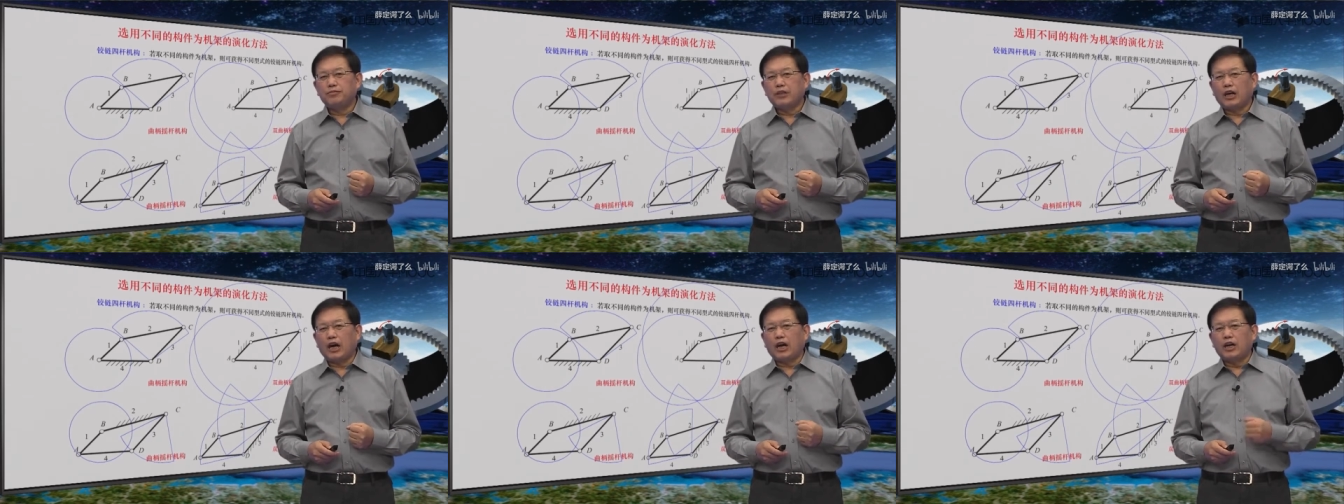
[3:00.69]

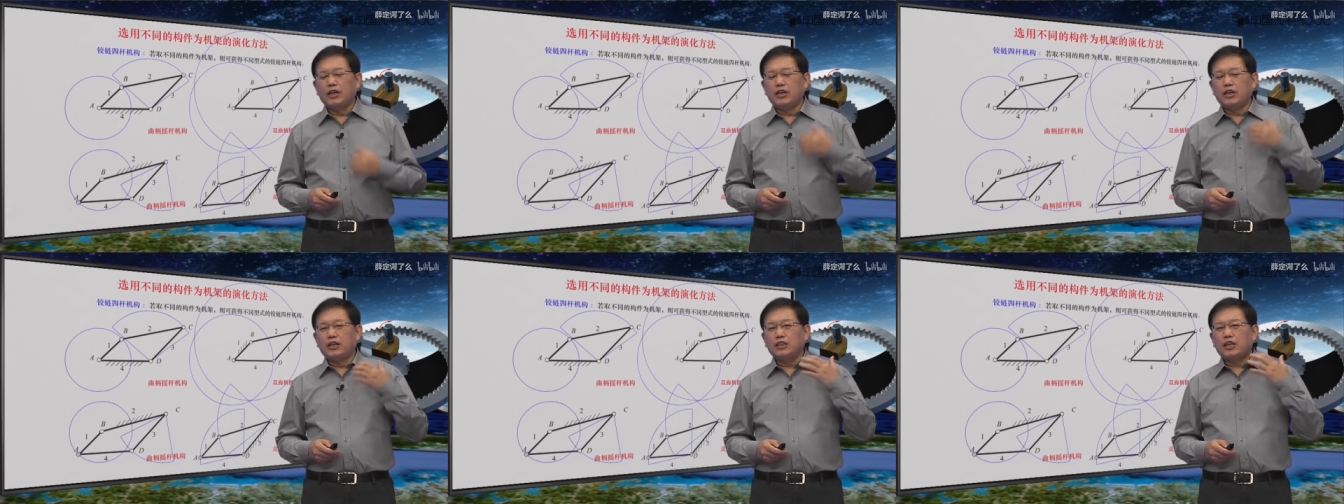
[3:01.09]
啊，
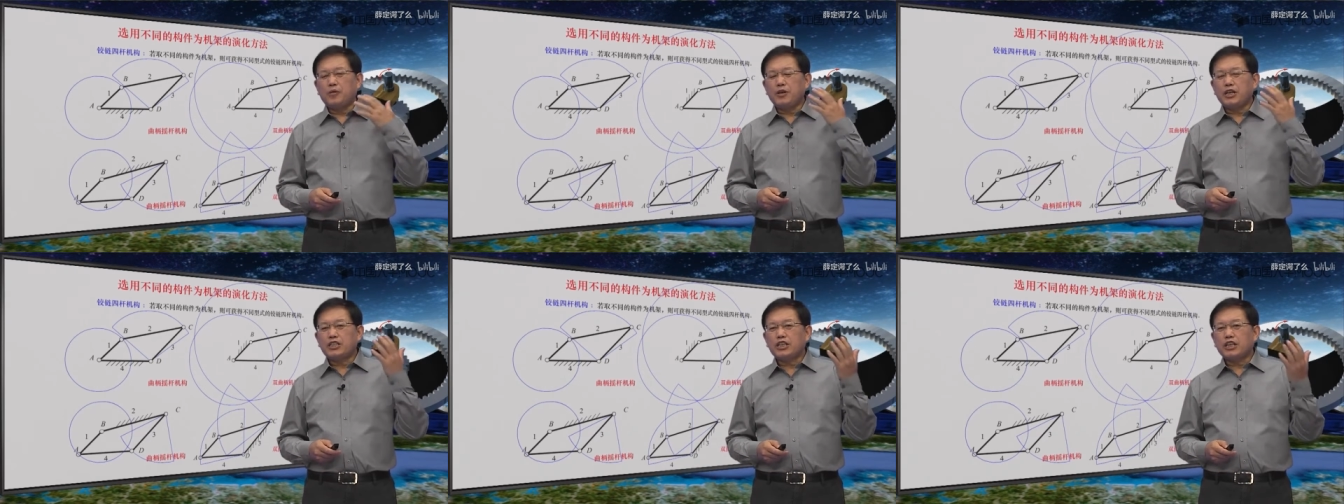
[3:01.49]
特
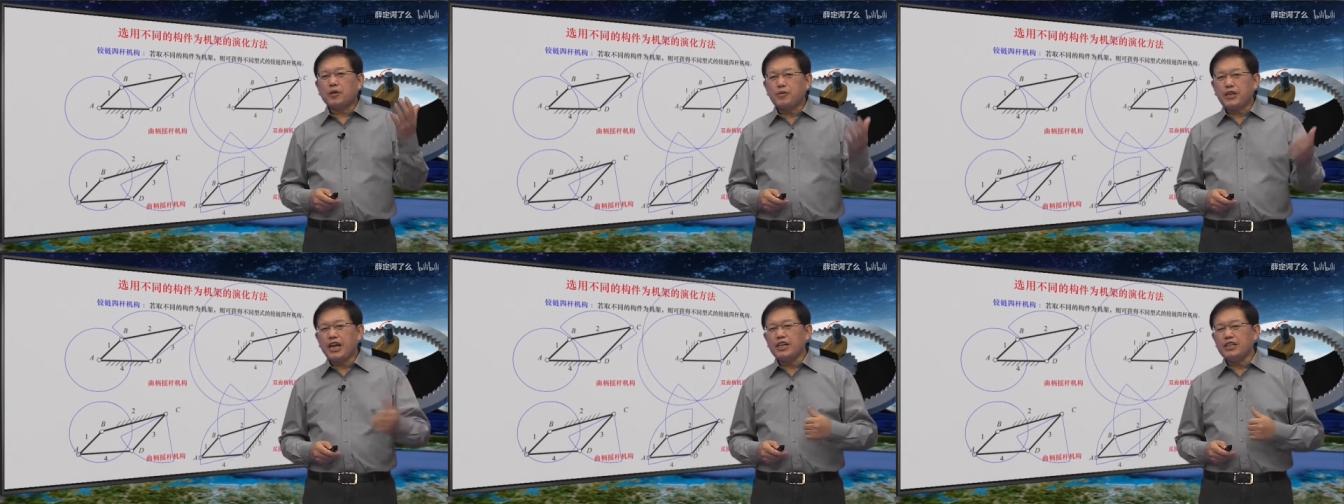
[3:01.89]
别是一个
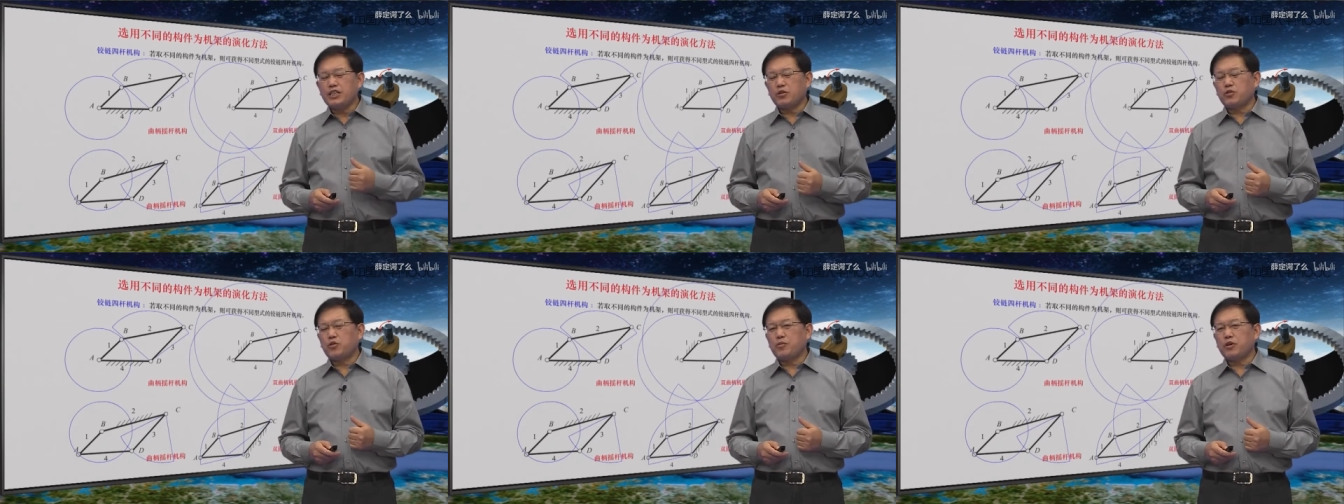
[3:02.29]
偏
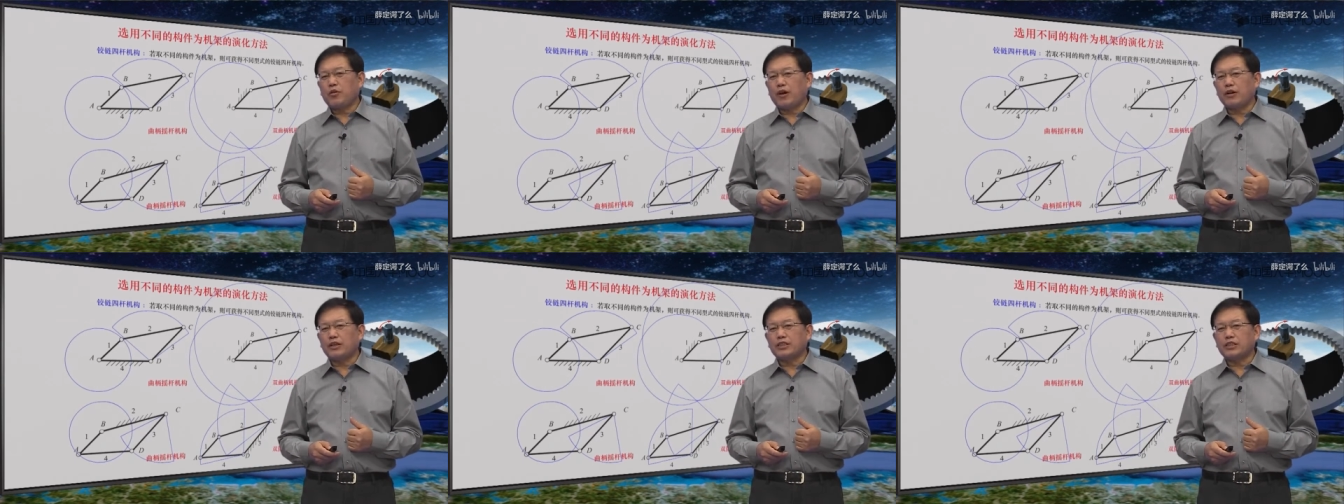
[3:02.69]
置曲柄
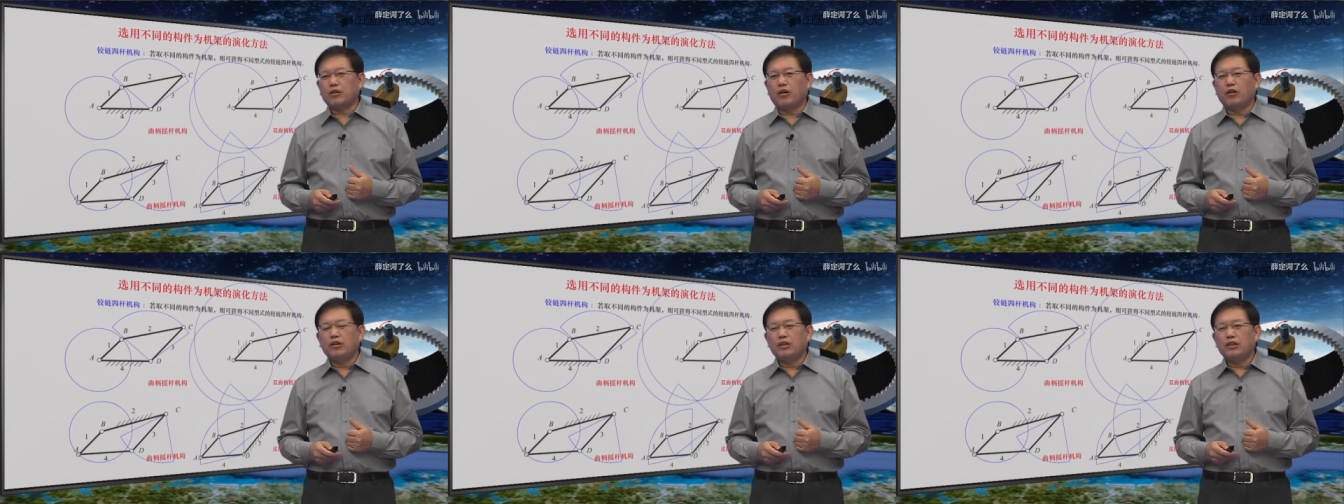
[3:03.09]
滑块机
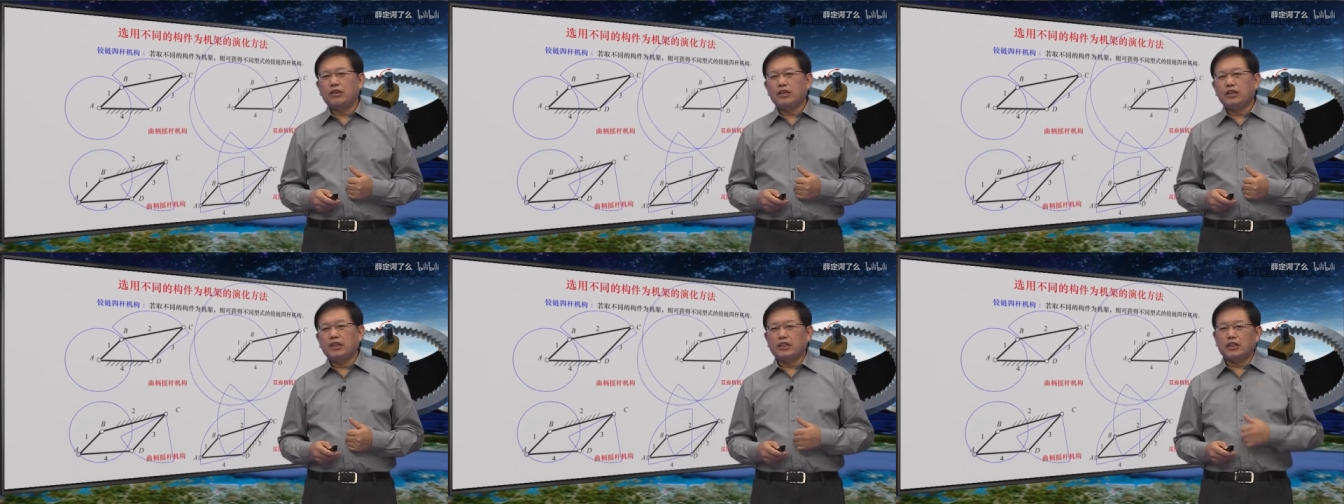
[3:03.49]
构，
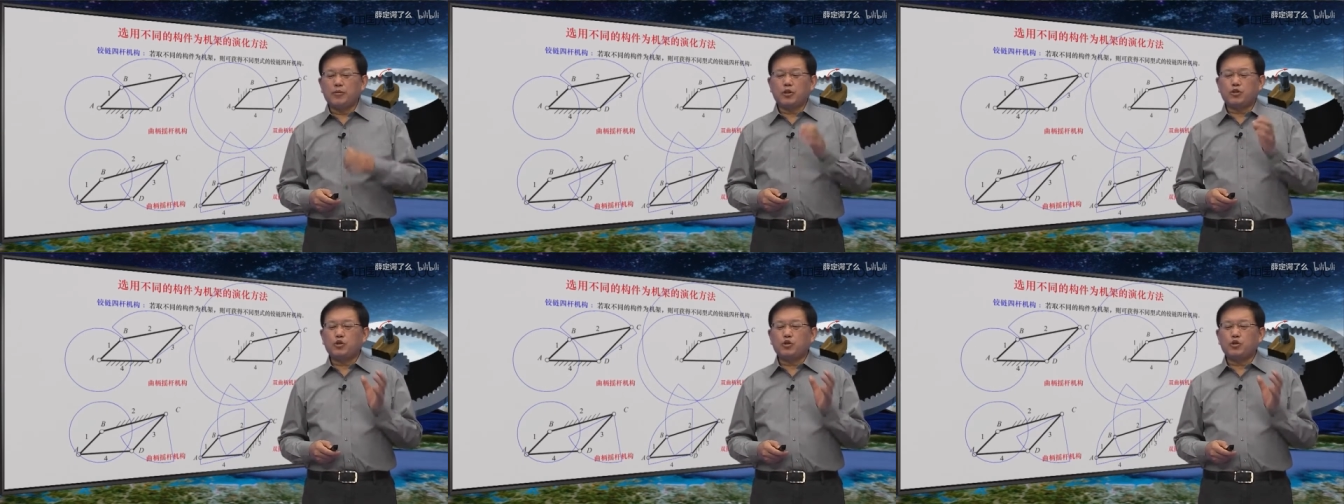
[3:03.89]
那么